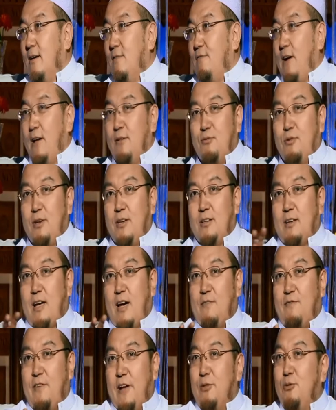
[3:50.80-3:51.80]
反对他，
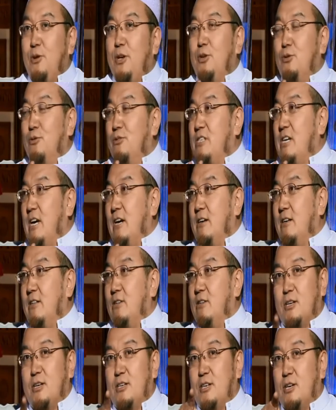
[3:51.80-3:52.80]
反对有钱人的
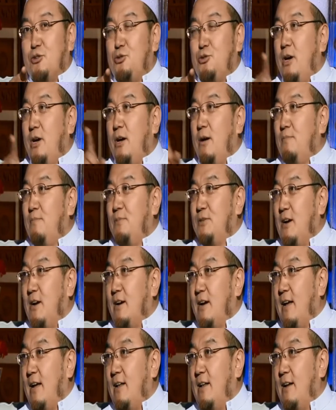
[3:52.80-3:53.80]
话，这个学不想
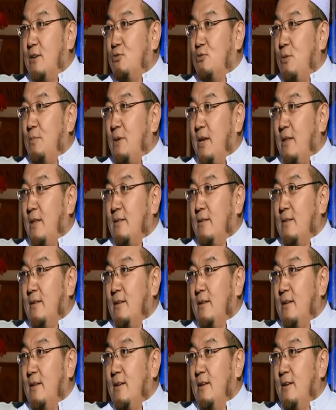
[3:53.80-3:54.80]
开了，说明
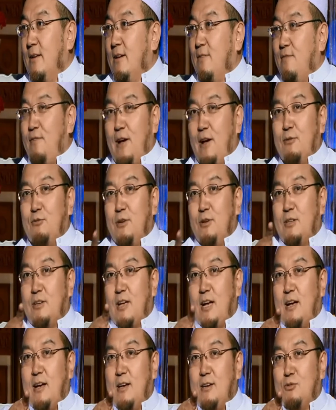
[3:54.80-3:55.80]
反对他。